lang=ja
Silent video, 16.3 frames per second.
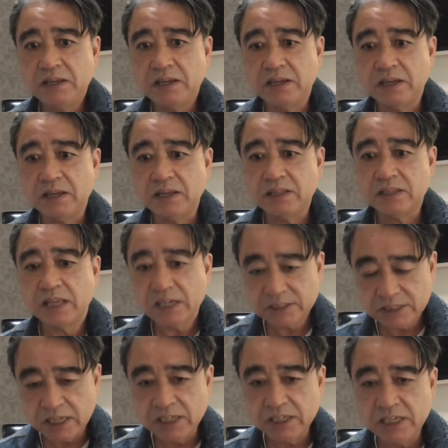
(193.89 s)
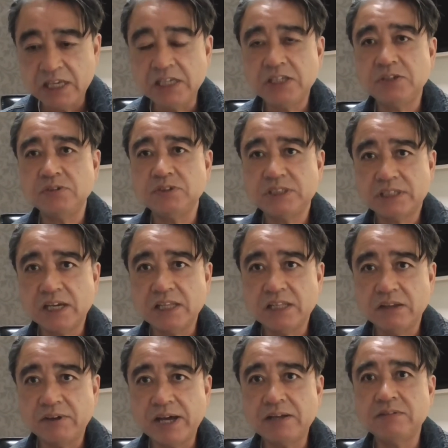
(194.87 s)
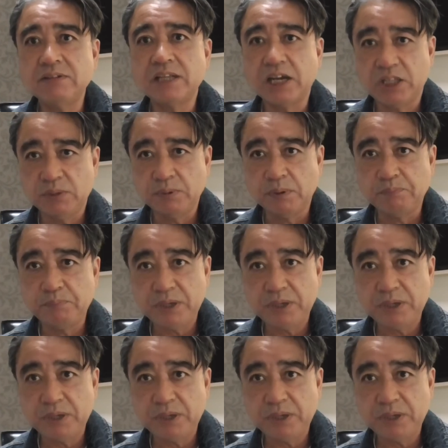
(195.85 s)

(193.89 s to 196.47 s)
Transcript: えー、確かに緊急事態ではあるんだけども